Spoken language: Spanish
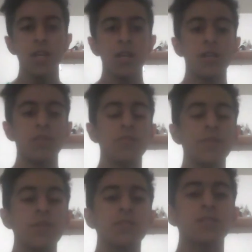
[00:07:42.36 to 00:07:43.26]
Número
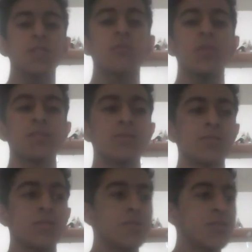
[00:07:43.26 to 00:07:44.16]
34.
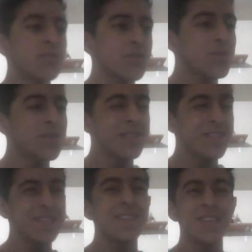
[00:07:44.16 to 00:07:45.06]
No soy
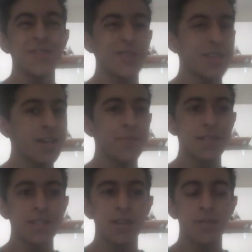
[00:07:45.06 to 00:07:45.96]
de llorar
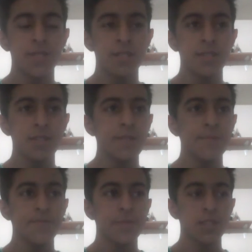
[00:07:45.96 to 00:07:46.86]
básicamente,
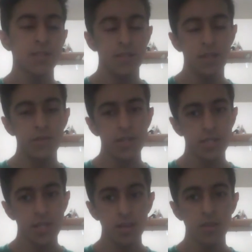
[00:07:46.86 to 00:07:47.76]
salvo que
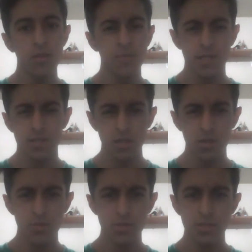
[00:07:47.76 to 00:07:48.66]
sea algo demasiado
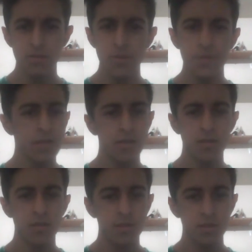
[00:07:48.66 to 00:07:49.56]
emotivo,
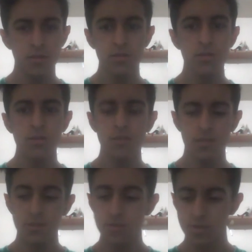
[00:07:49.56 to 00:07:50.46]
pero no soy. Tengo
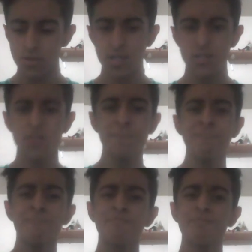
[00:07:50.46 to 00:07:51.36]
un corazón
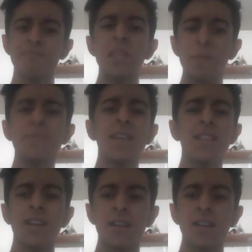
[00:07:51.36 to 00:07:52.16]
de piedra.